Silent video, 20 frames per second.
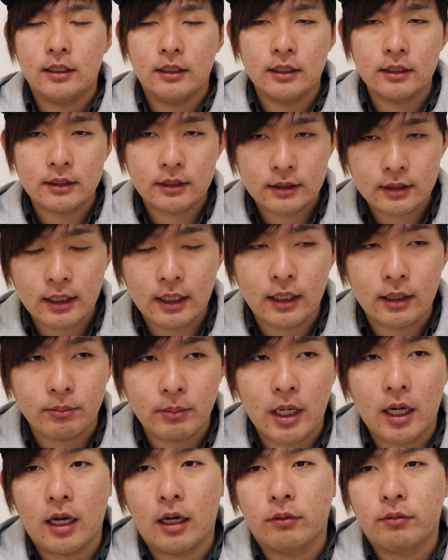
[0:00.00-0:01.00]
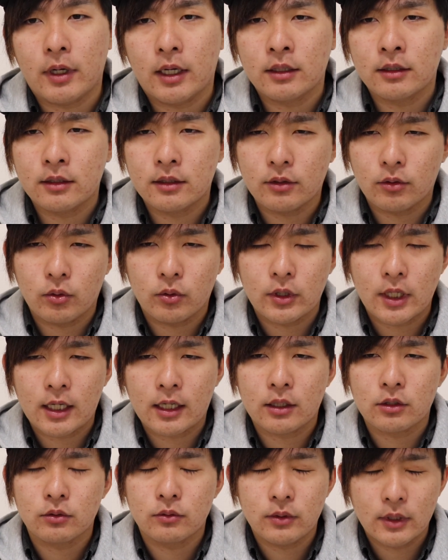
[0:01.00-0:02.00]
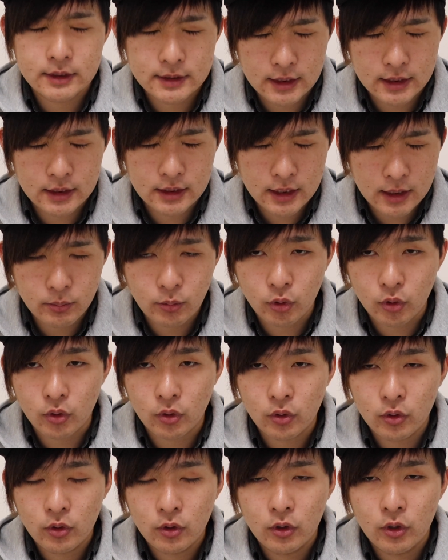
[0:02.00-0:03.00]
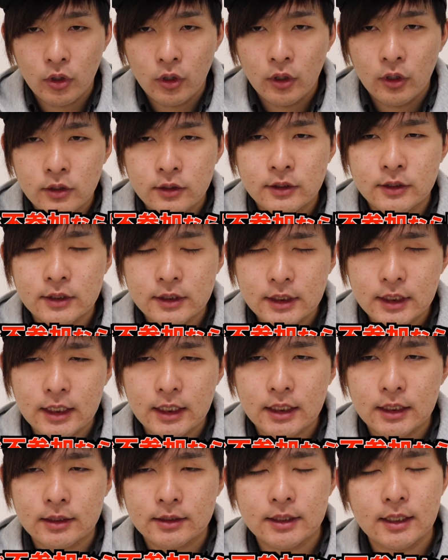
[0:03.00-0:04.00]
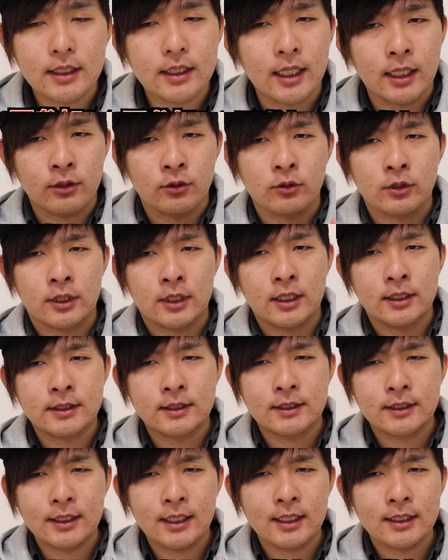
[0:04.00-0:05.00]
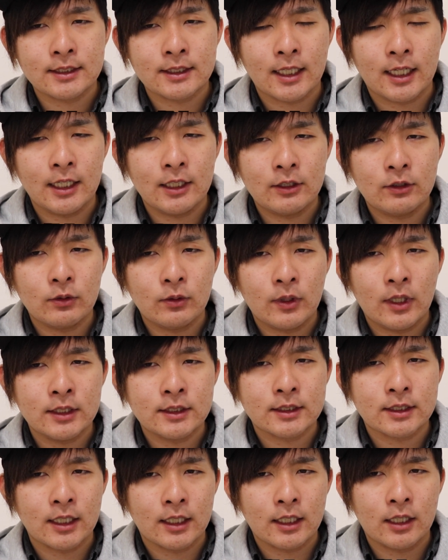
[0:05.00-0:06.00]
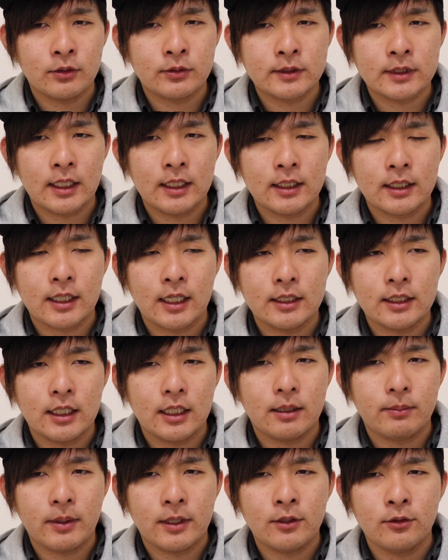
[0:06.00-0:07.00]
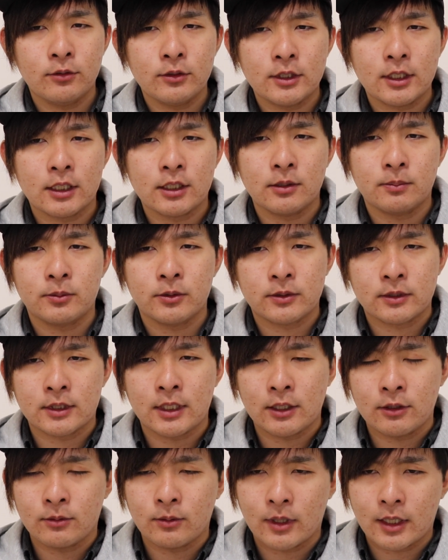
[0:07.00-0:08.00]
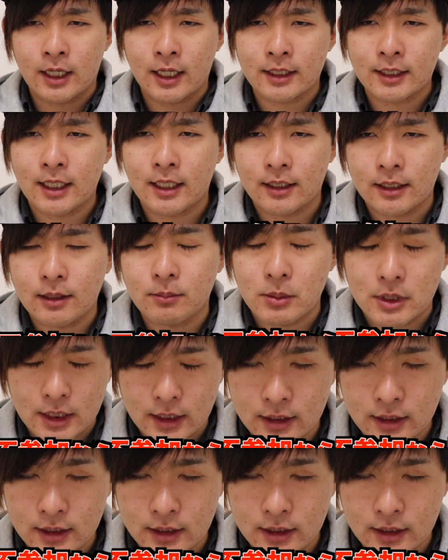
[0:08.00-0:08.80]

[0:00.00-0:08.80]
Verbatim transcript: 言ったまあファンの中の噂でも、次前回の時ね、次斎藤飛鳥が不参加になればよんひゃく部っていうのは硬いねみ